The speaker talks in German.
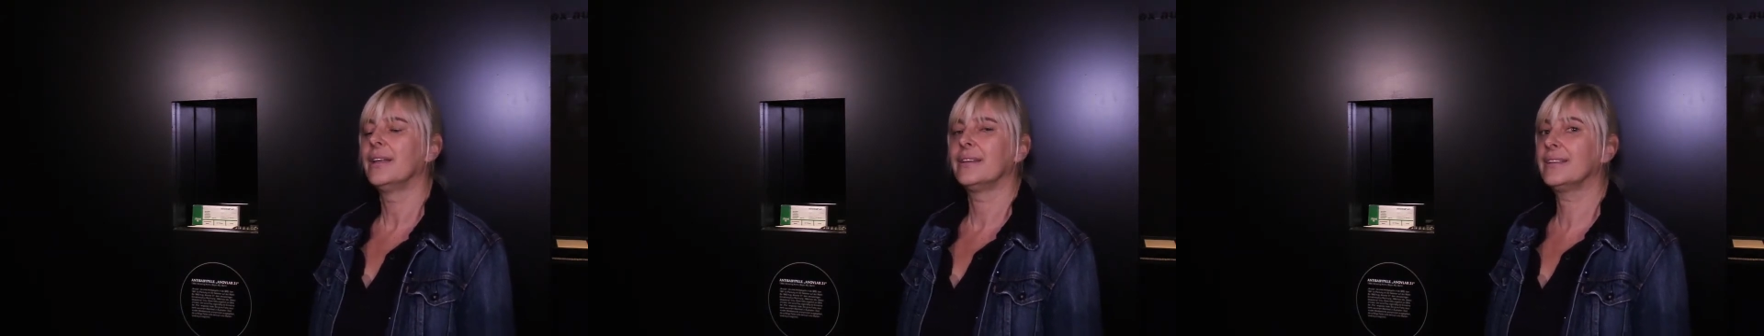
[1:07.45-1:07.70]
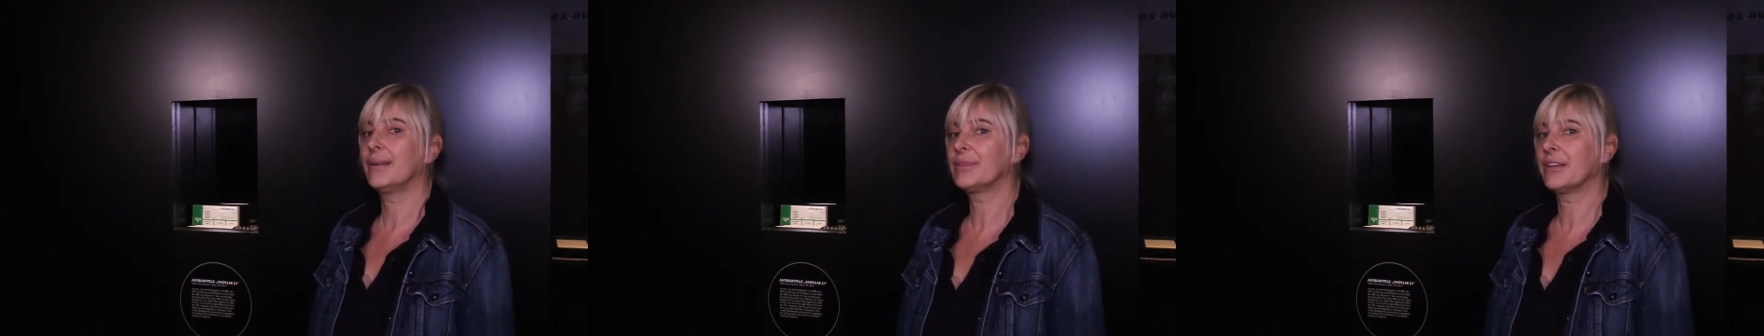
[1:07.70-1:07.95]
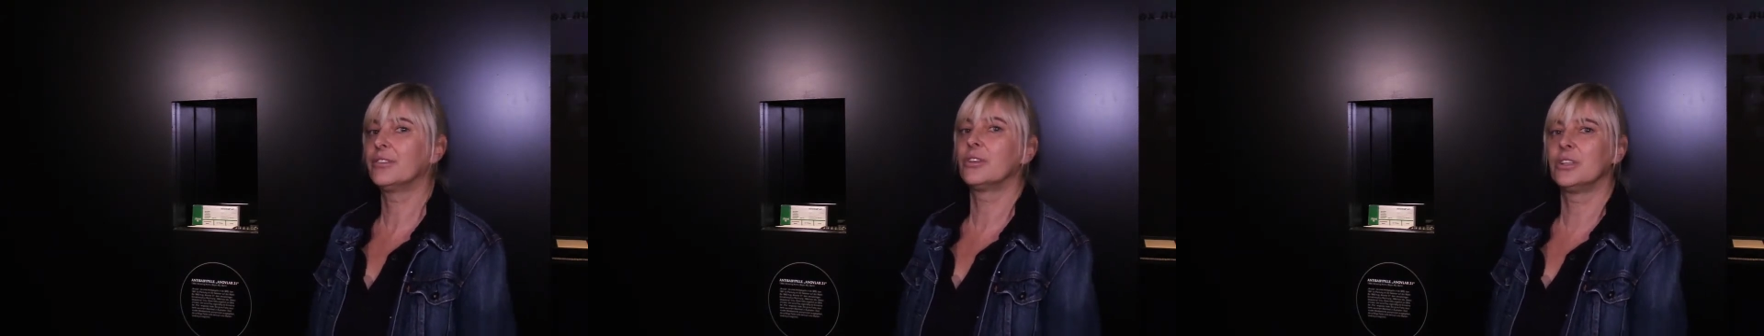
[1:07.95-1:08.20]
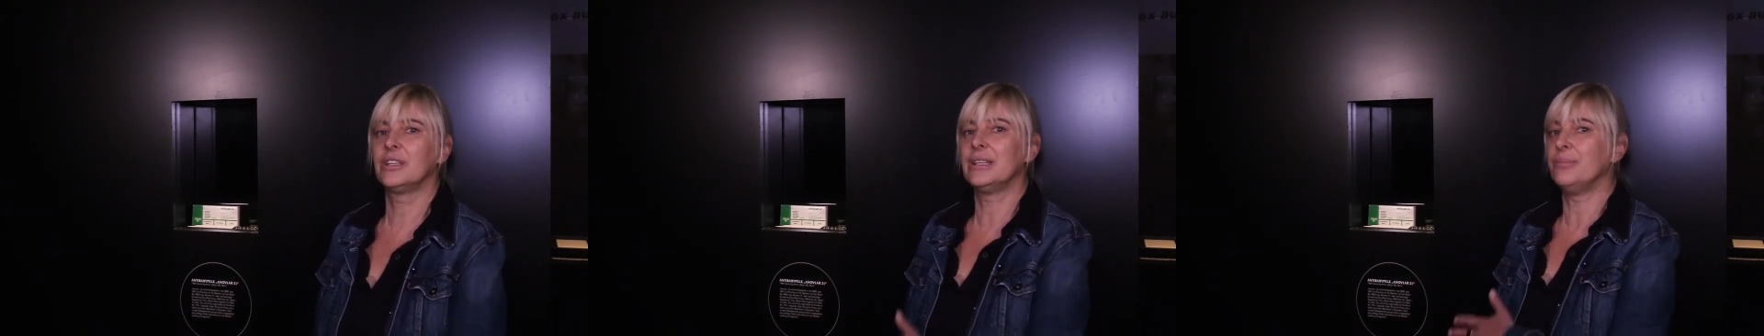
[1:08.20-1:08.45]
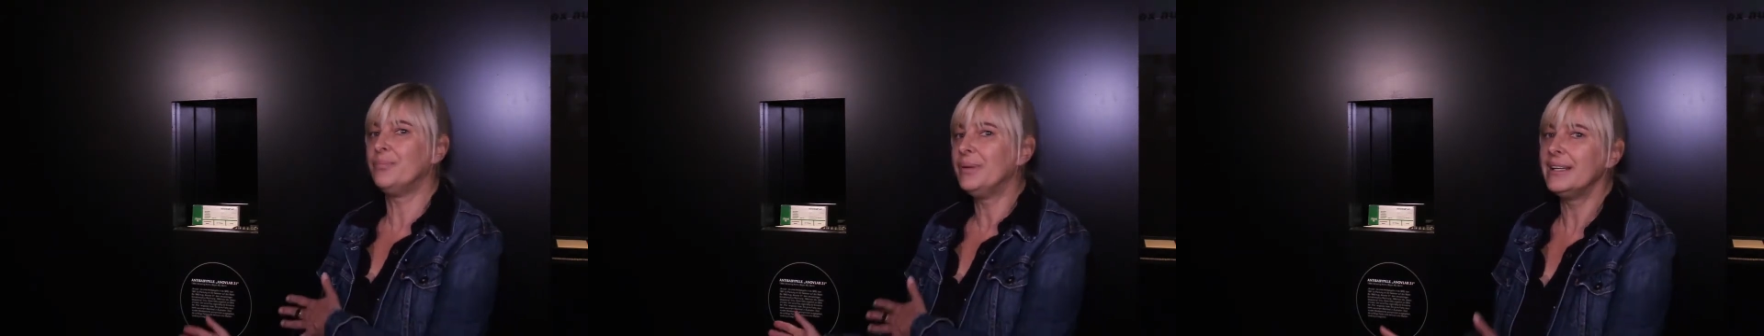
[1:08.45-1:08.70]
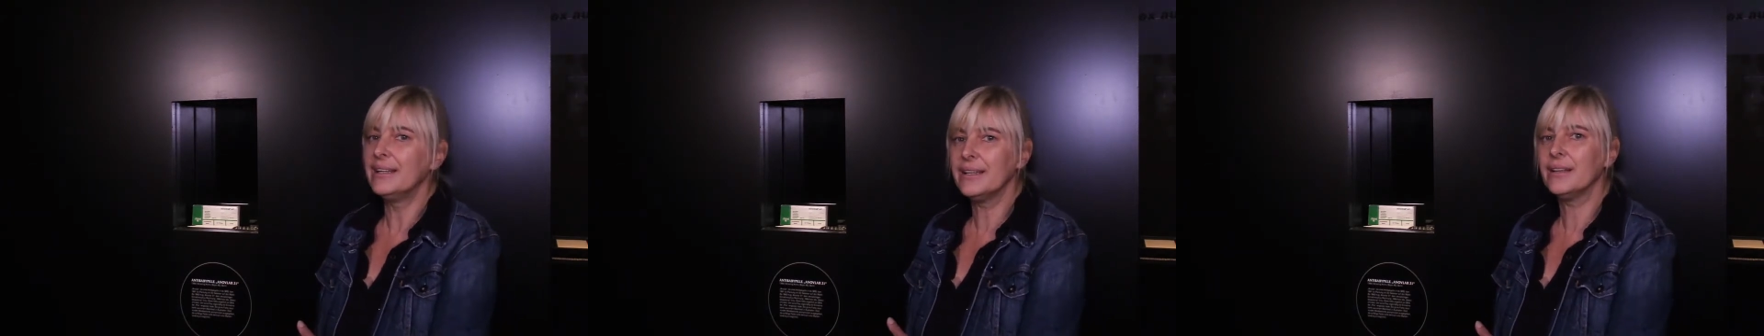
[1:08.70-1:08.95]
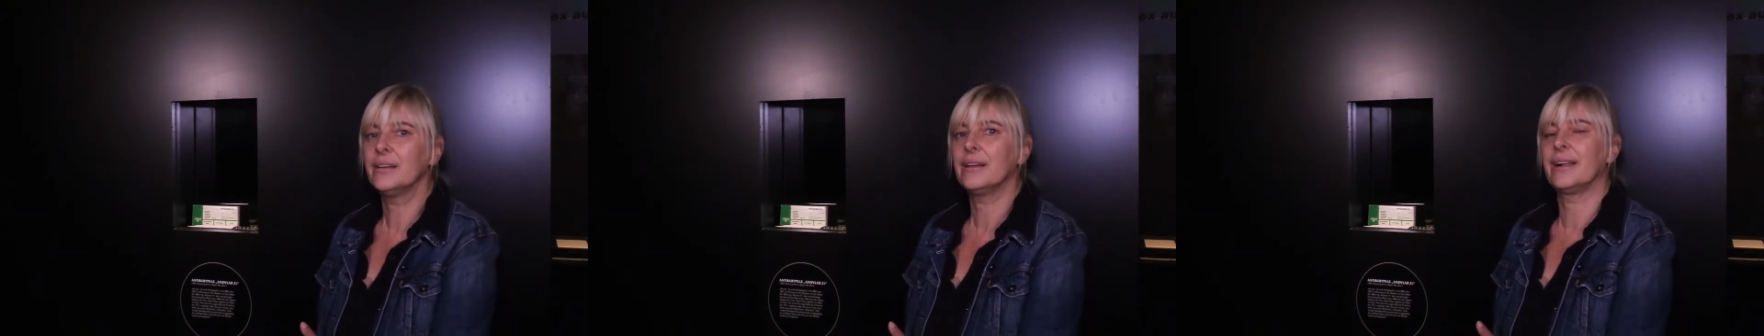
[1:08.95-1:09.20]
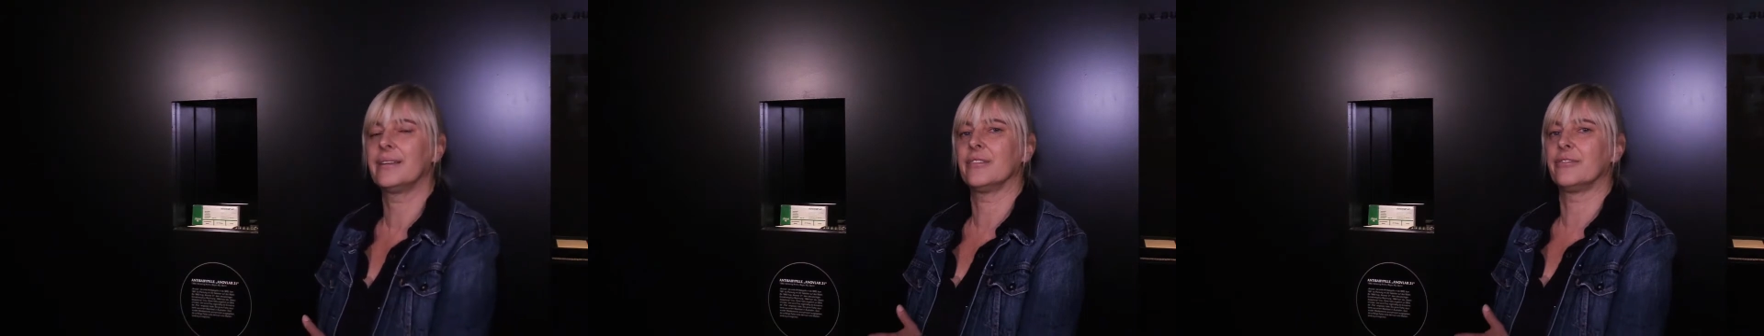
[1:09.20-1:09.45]
Deshalb darf natürlich die Pille
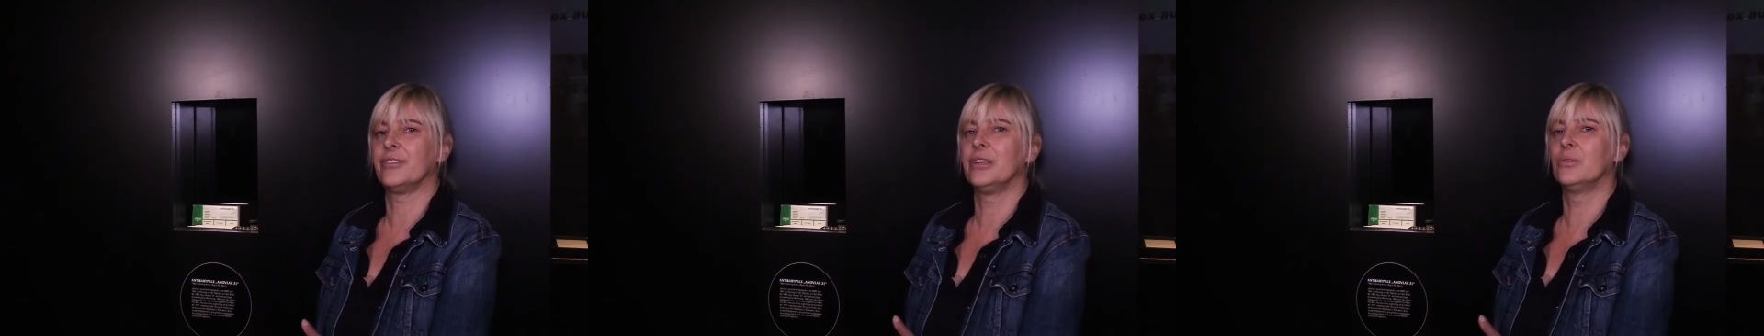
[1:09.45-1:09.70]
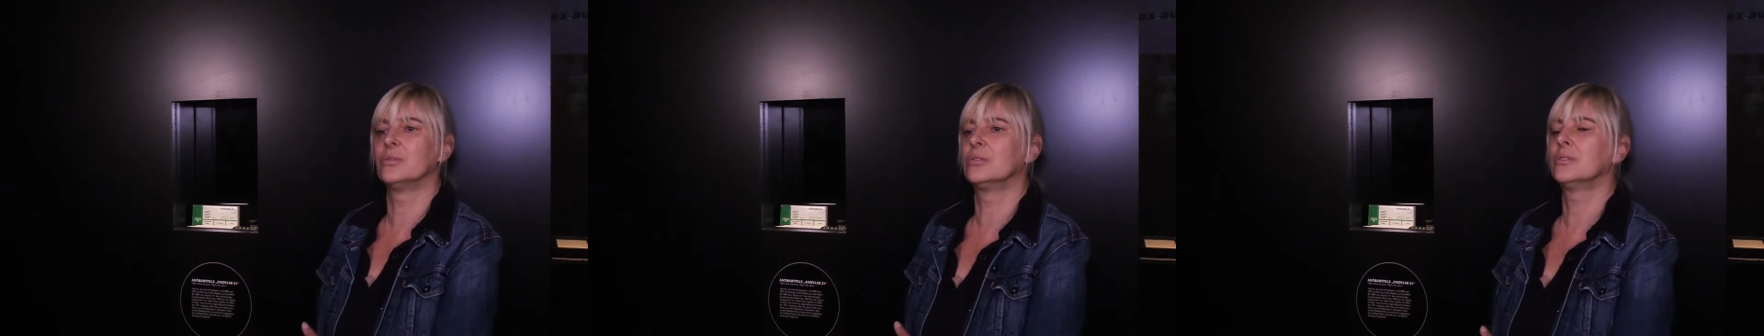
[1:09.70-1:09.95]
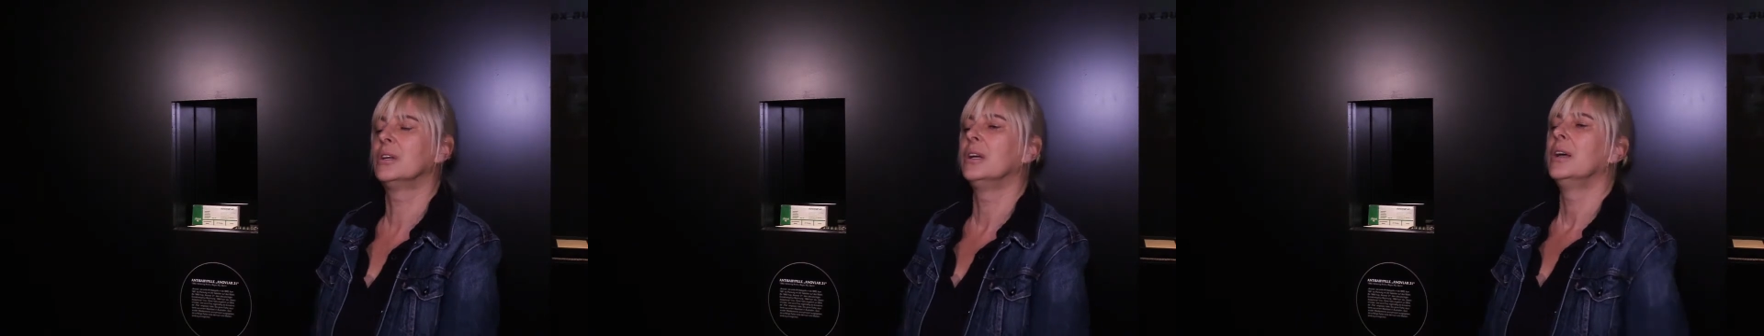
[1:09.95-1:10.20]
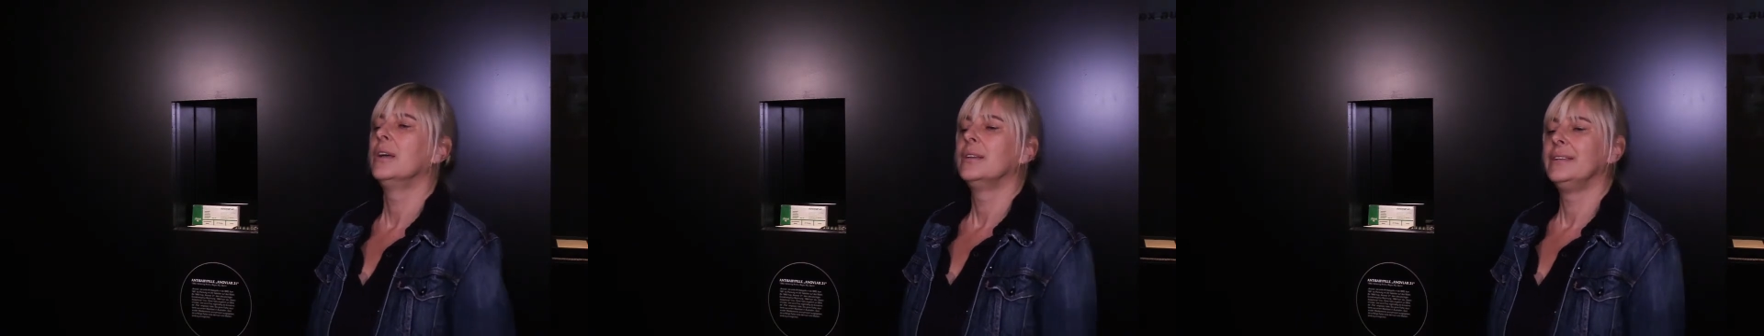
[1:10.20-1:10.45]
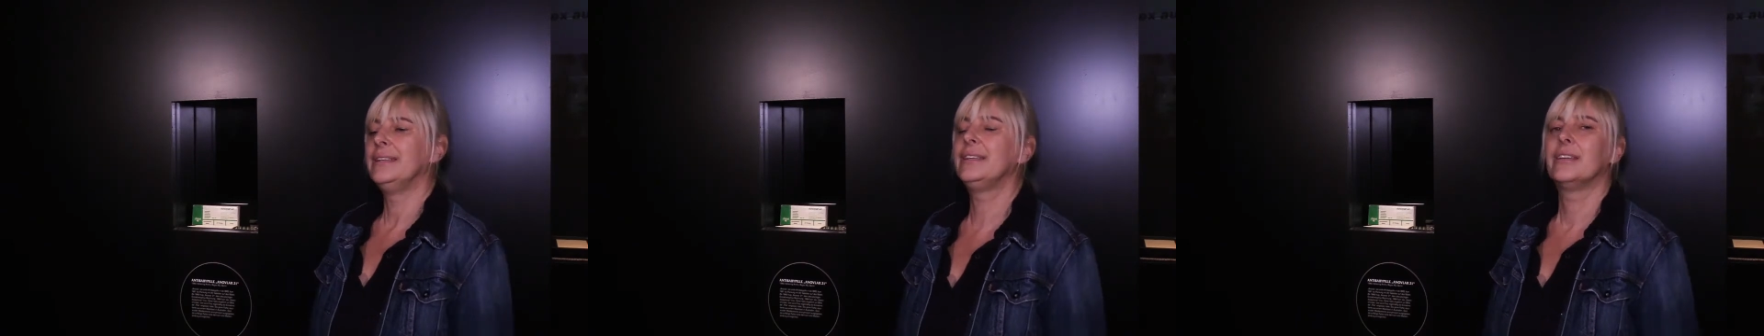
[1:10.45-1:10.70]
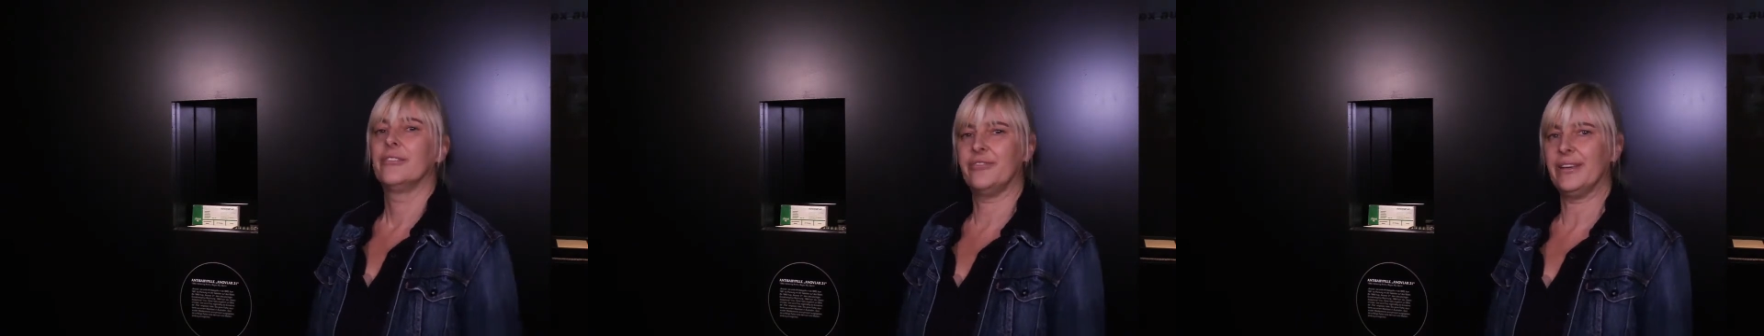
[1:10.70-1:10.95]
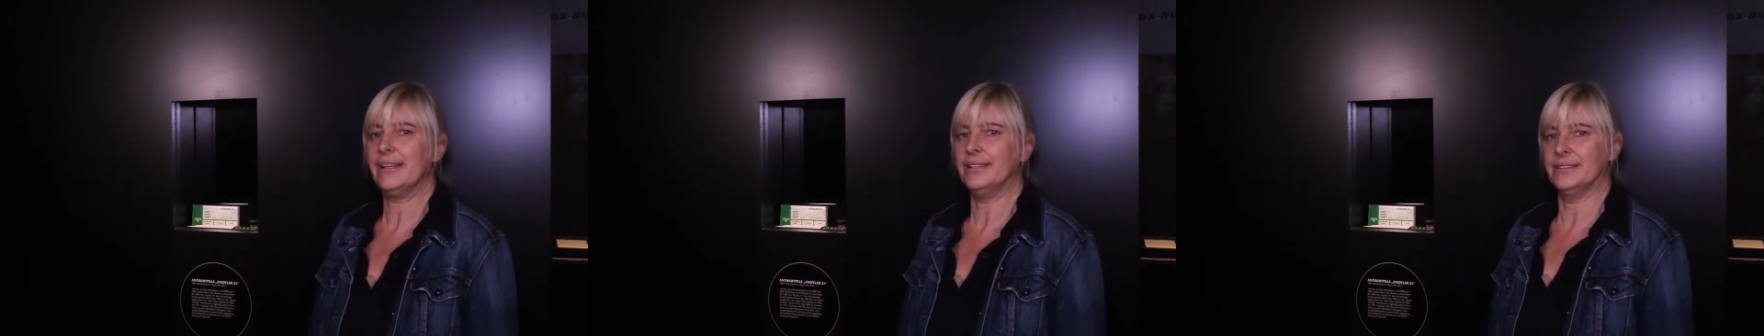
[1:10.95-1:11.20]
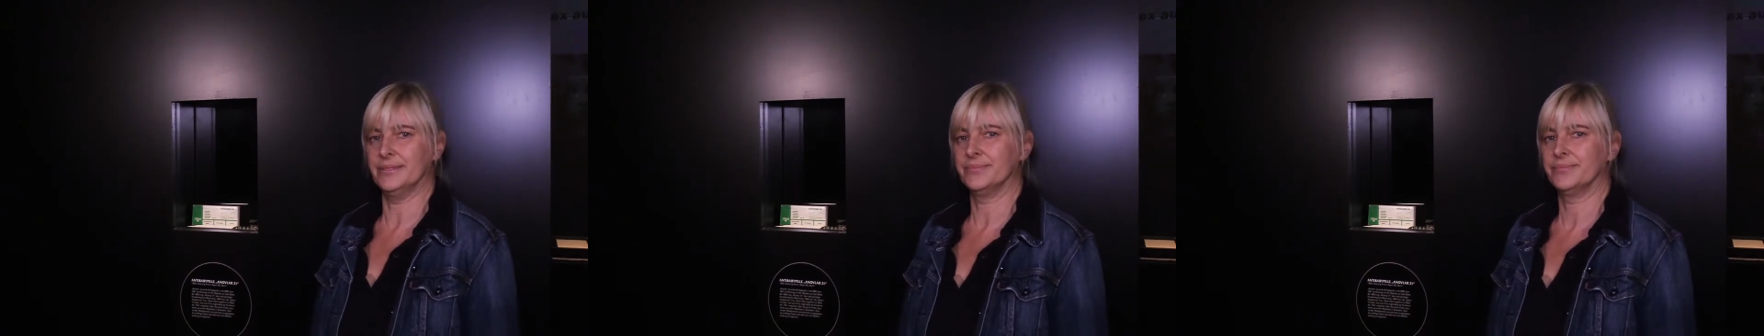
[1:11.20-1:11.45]
als Erfindung nicht
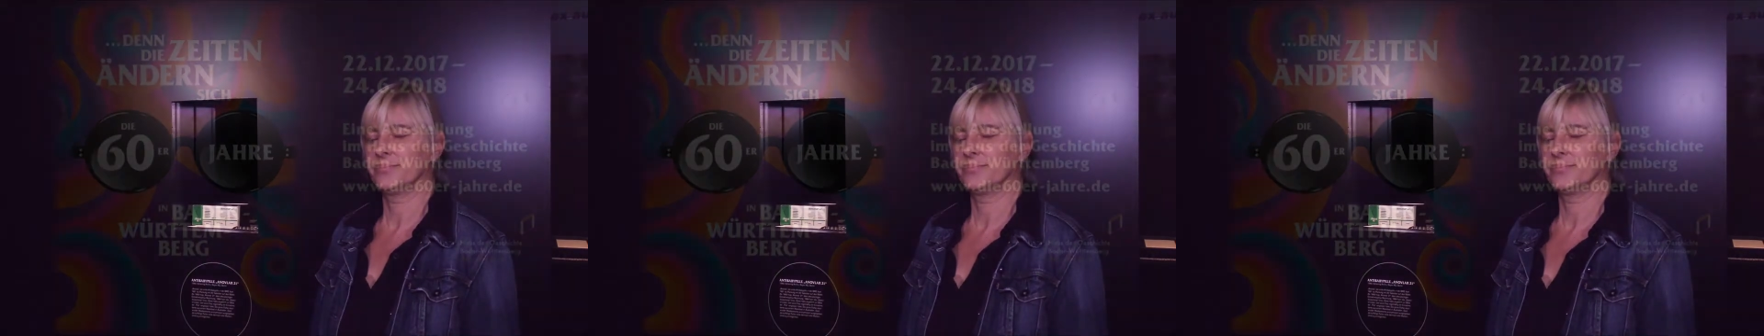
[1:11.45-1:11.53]
fehlen.